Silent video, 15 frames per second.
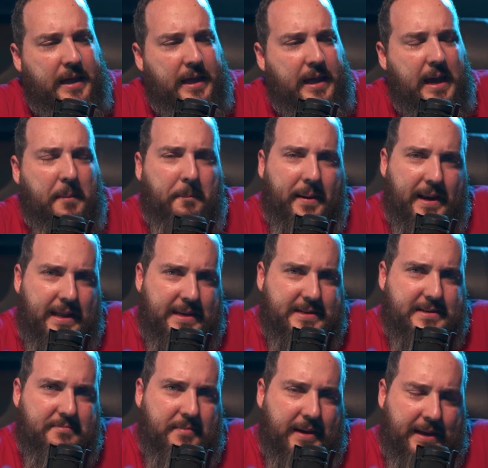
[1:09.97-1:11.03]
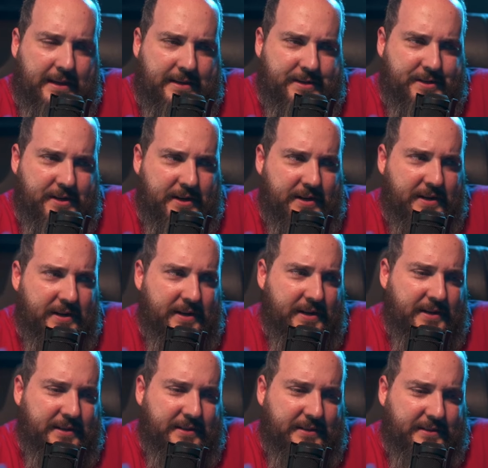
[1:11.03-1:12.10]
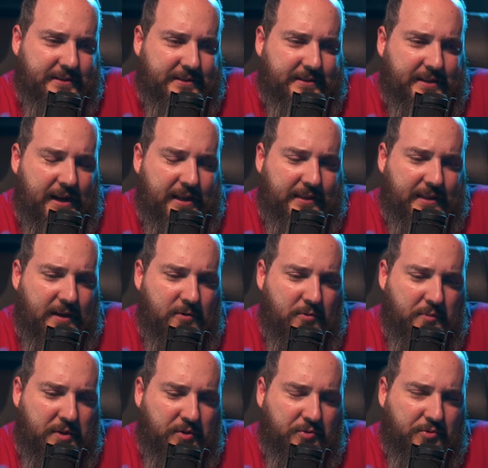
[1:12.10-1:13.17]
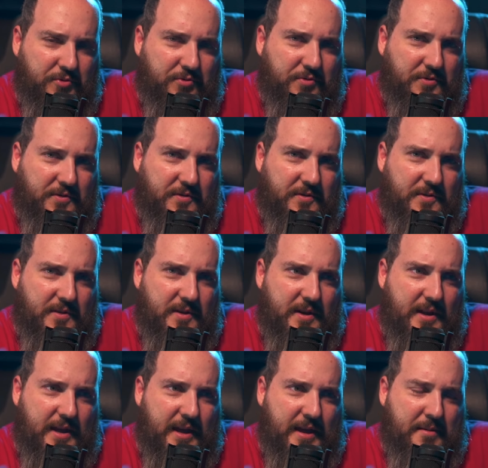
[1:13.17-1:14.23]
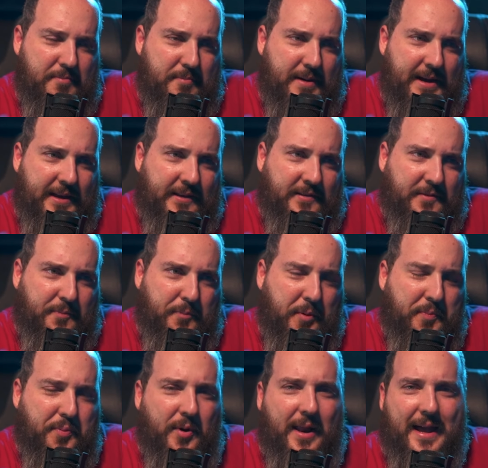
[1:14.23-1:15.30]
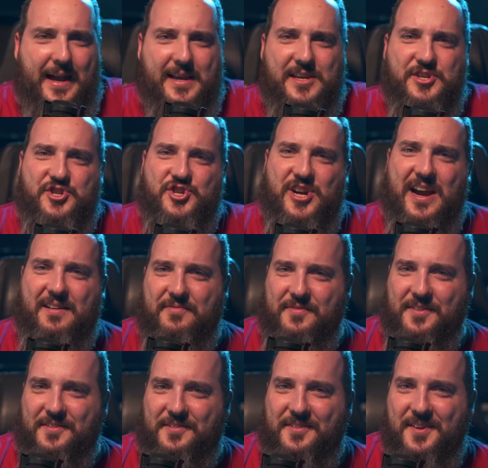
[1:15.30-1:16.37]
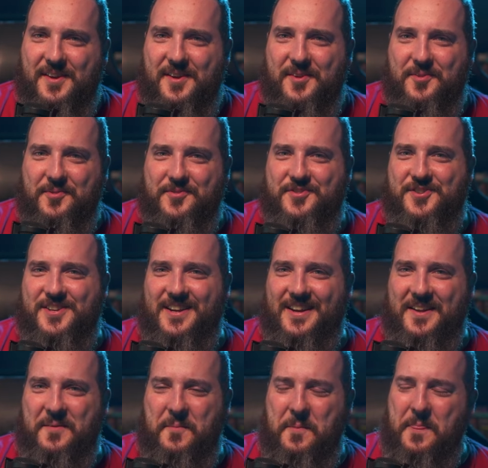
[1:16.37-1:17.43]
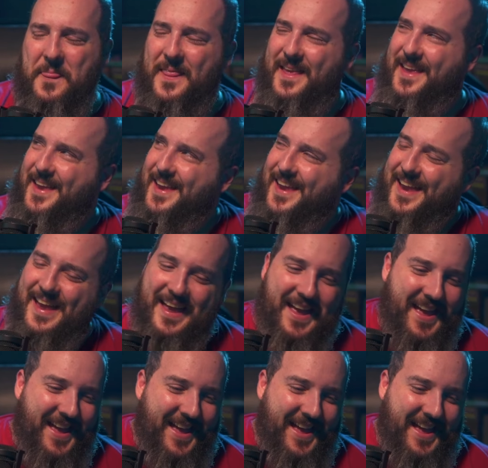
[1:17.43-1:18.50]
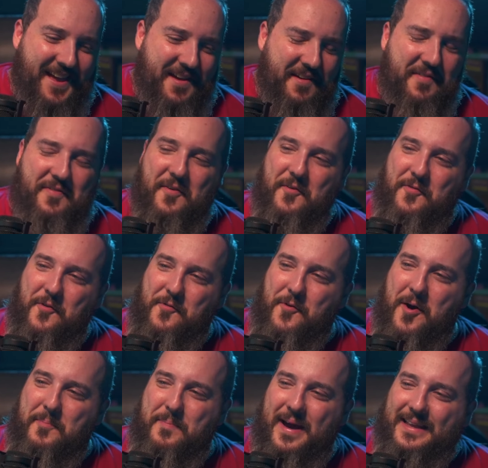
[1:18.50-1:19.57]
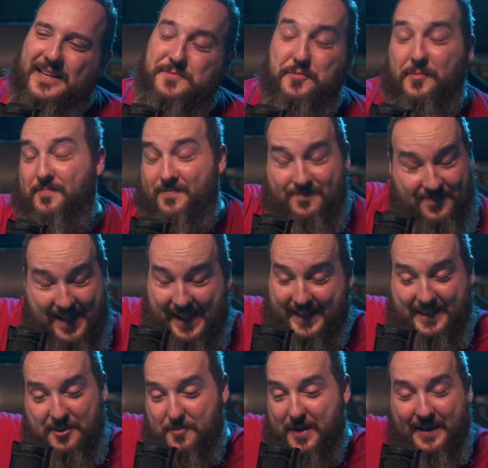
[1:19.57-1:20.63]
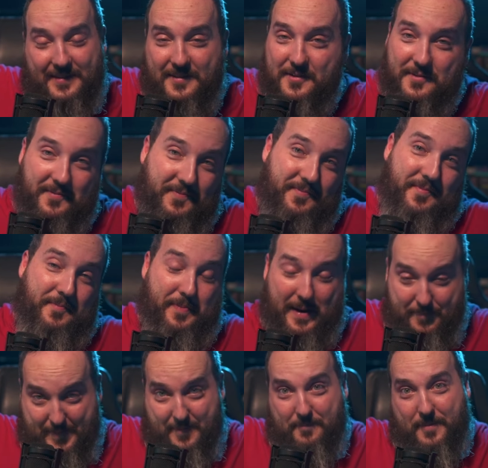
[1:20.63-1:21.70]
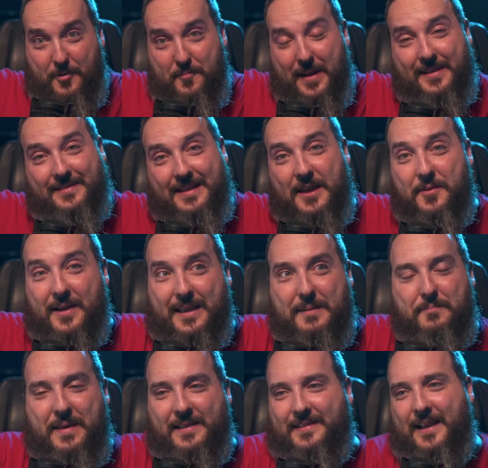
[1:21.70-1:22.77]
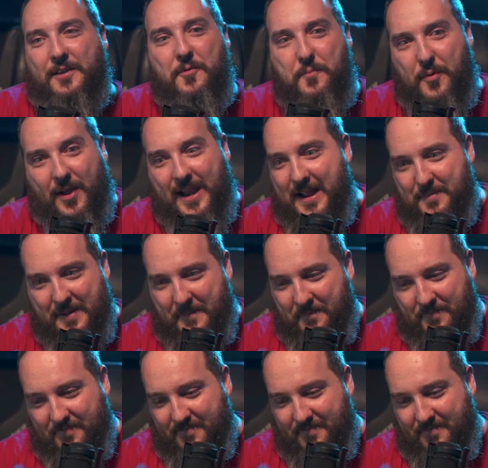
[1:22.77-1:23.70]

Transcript: E aparentemente, 31 minutos é mais popular que Chaves no Chile. Foi uma pegada, tipo, aqui no Brasil, para um brasileiro aqui pensar que um programa